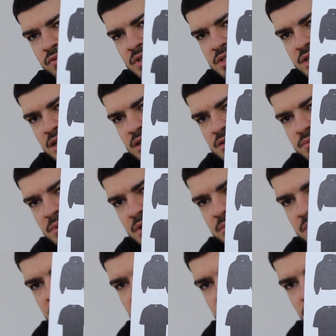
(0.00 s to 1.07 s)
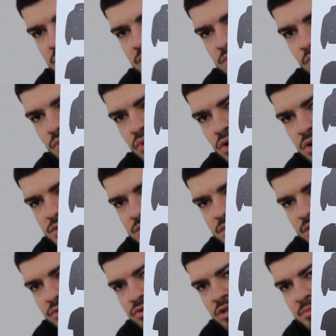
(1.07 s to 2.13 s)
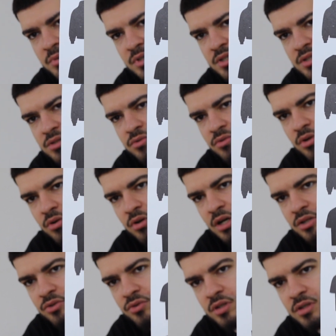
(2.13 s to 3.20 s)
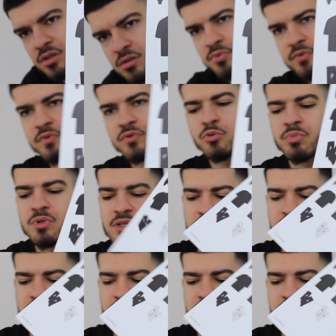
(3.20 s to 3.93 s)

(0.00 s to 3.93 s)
was alles bei den Peso Raws gedroppt ist oder noch aktuell verfügbar